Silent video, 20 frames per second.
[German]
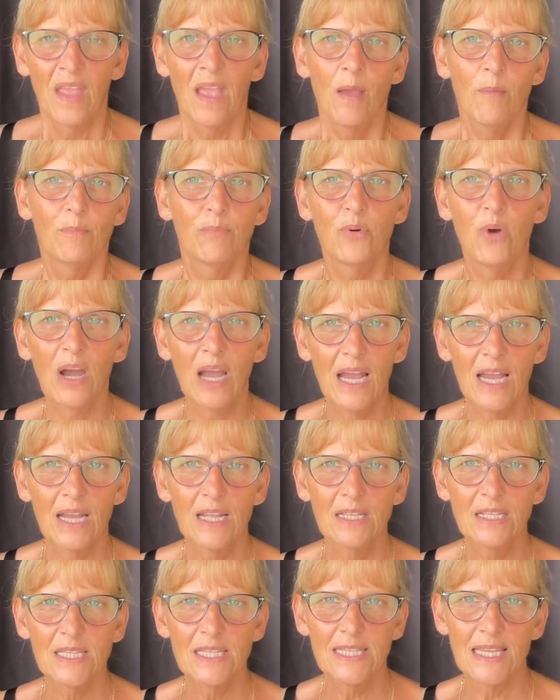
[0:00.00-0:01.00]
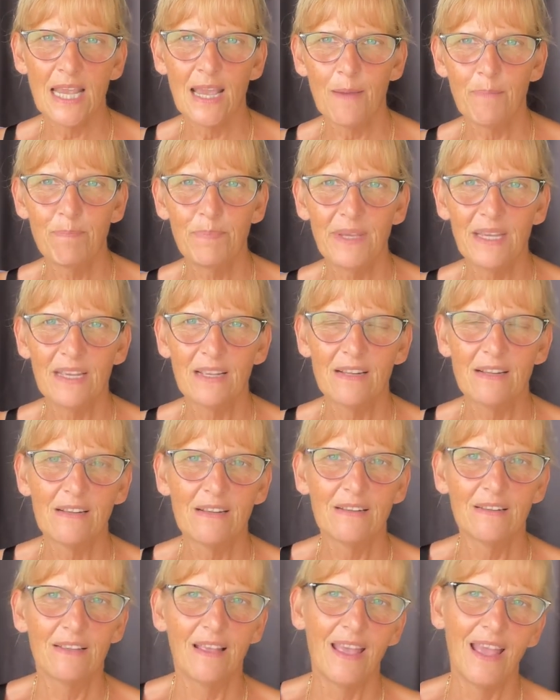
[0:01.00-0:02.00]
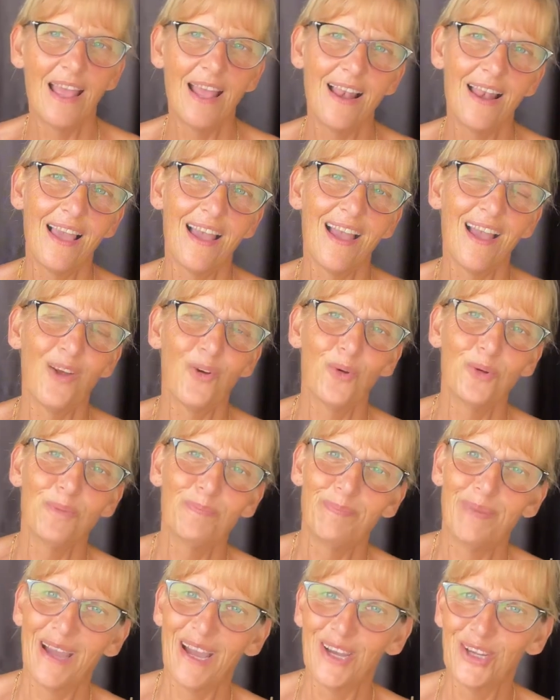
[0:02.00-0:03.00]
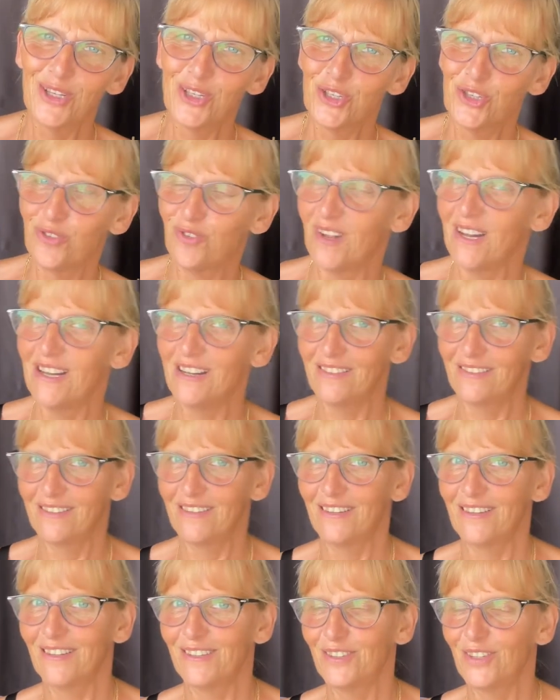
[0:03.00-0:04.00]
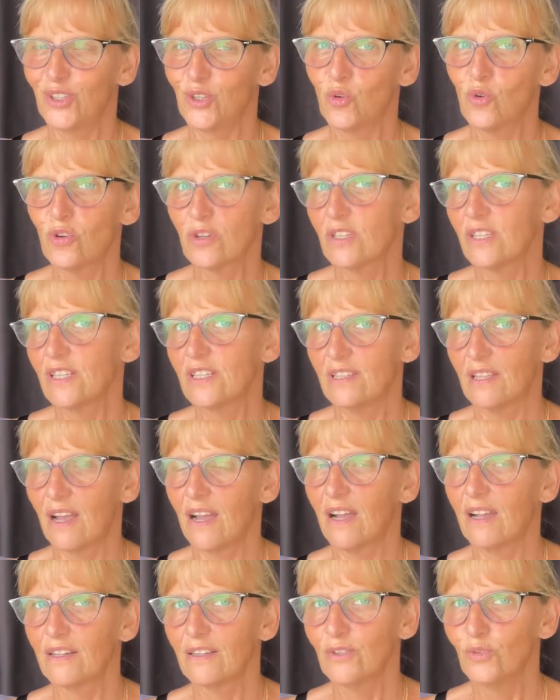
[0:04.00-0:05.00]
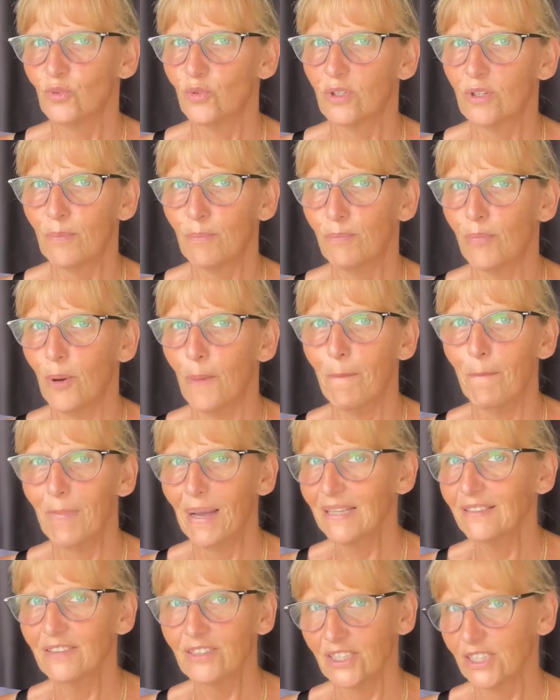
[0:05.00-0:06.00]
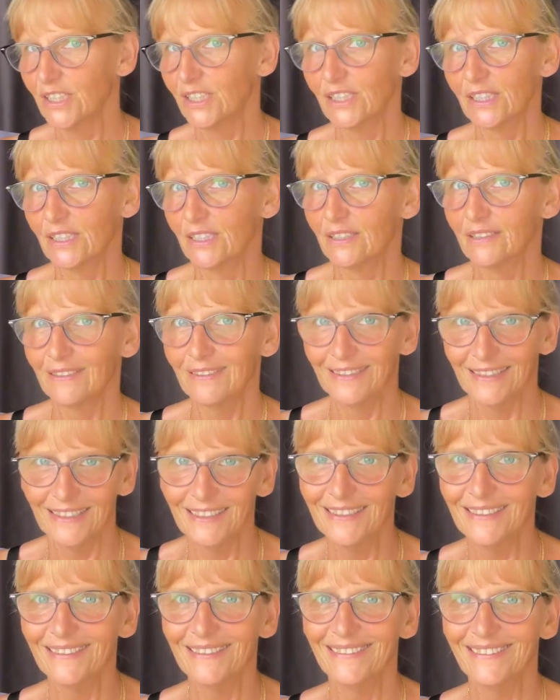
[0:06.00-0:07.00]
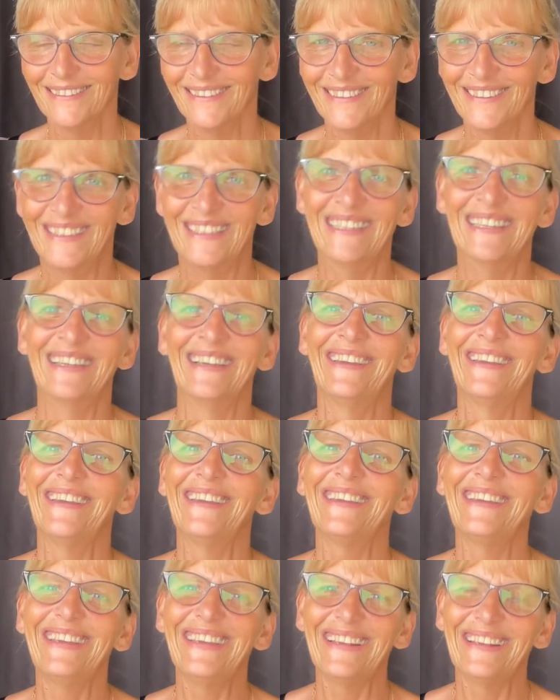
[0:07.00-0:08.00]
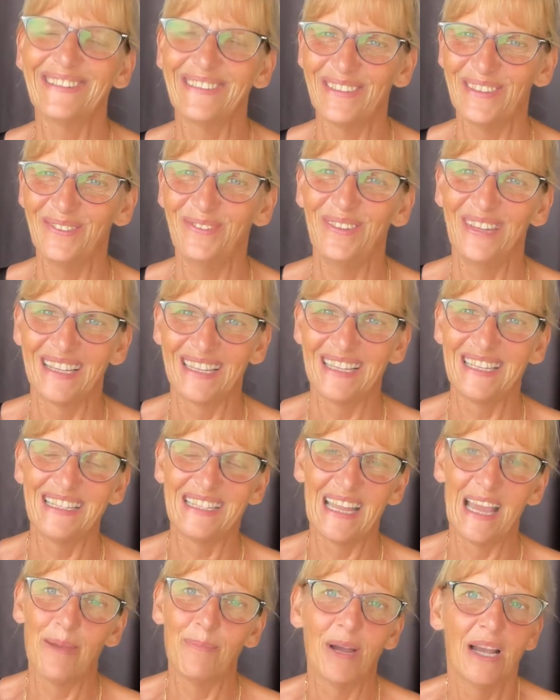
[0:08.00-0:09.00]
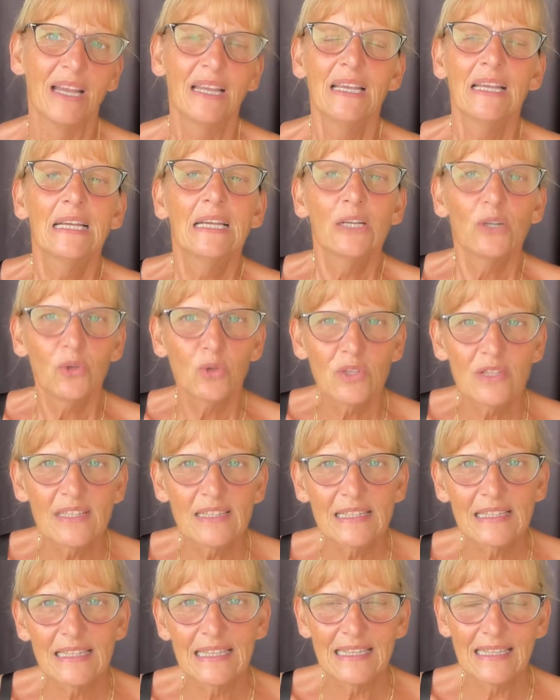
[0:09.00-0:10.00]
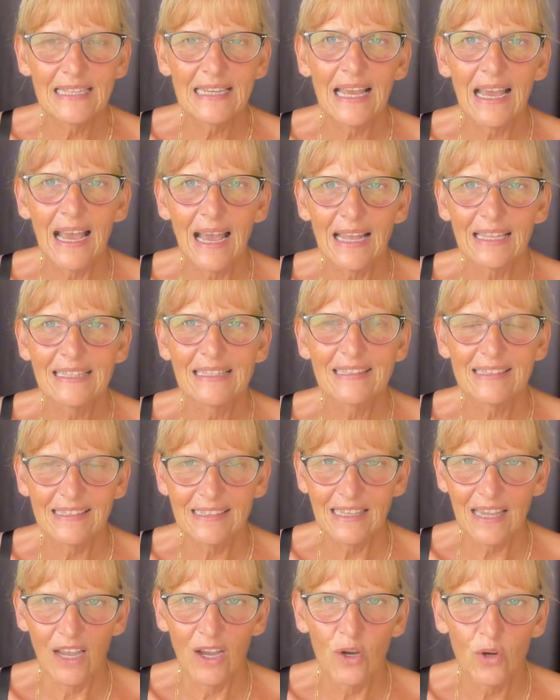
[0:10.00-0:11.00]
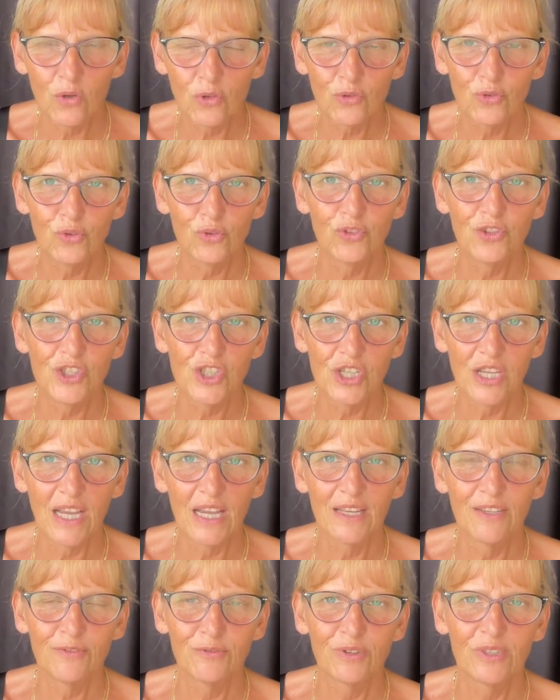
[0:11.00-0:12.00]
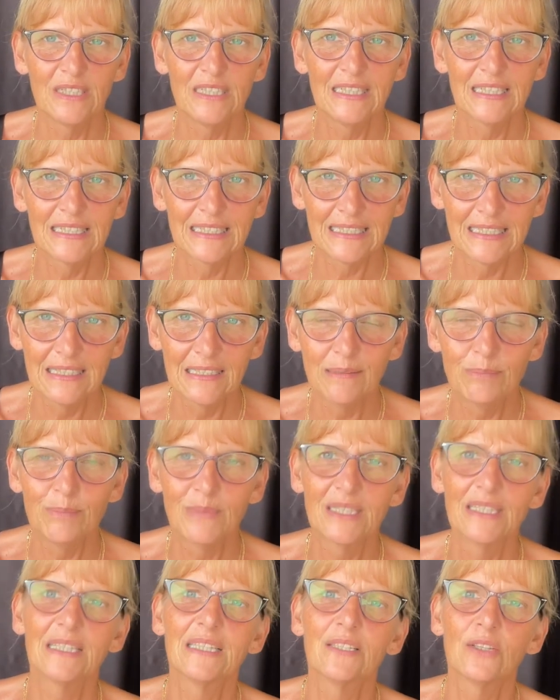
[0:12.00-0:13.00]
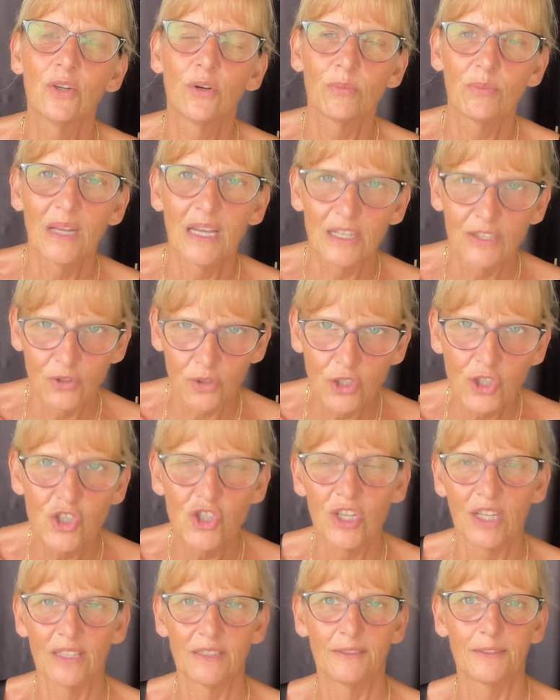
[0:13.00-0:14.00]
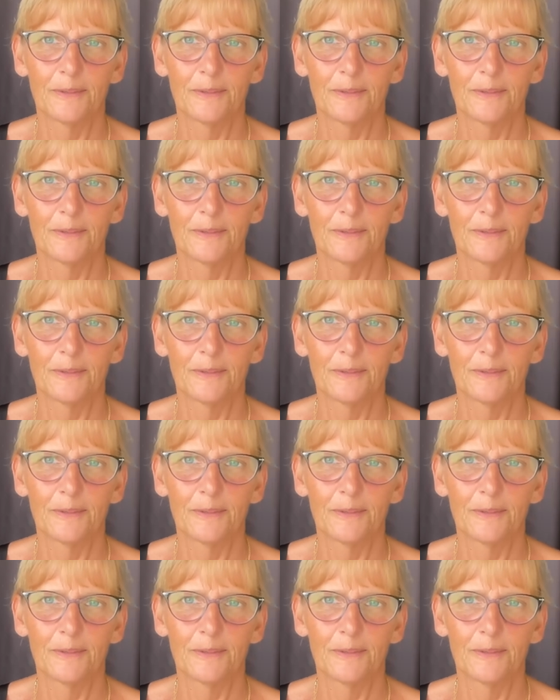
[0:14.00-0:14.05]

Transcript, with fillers: Burhan, Serpil, Ella und Barisch, falls ihr das hier guckt, ich sage nur Bombastik. Ne? Die Riegel sind wirklich der Hammer. Unsere Kinder hatten sich auch Süßigkeiten von hier Riegeln mitgenommen nach Deutschland.